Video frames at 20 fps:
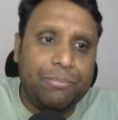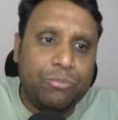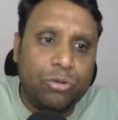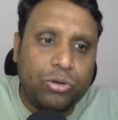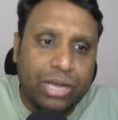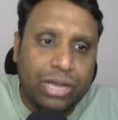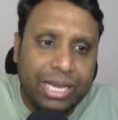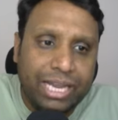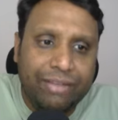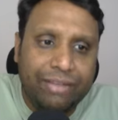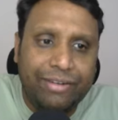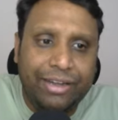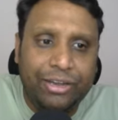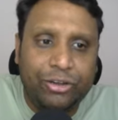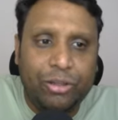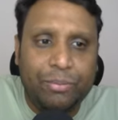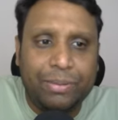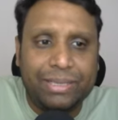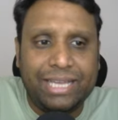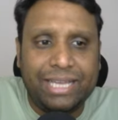आपको कल के
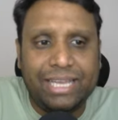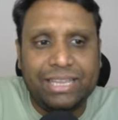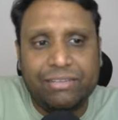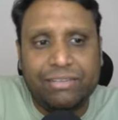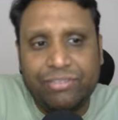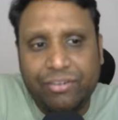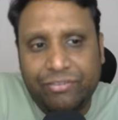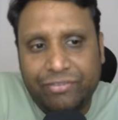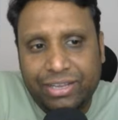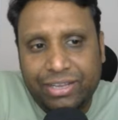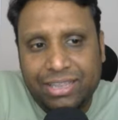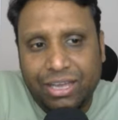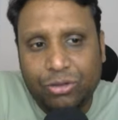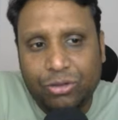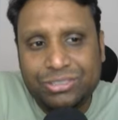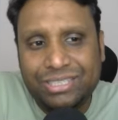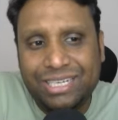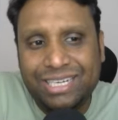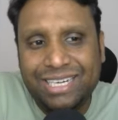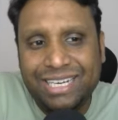वीडियो में बताया था फिफ्टी
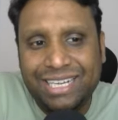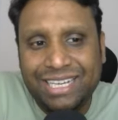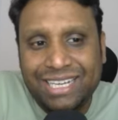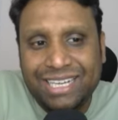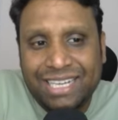थाउजेंड